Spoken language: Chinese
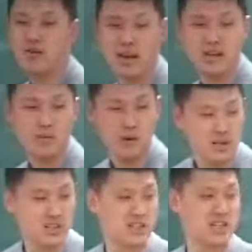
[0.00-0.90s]
我还一不留
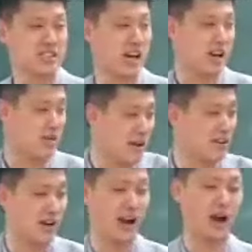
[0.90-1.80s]
神成上将了，没
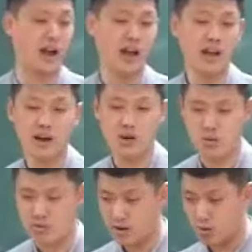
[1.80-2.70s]
这样的，是吧？
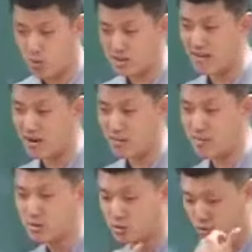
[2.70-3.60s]
我为了国家，为了
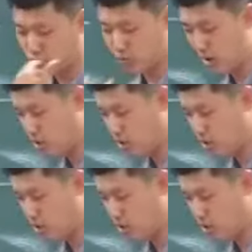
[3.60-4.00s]
民族，我要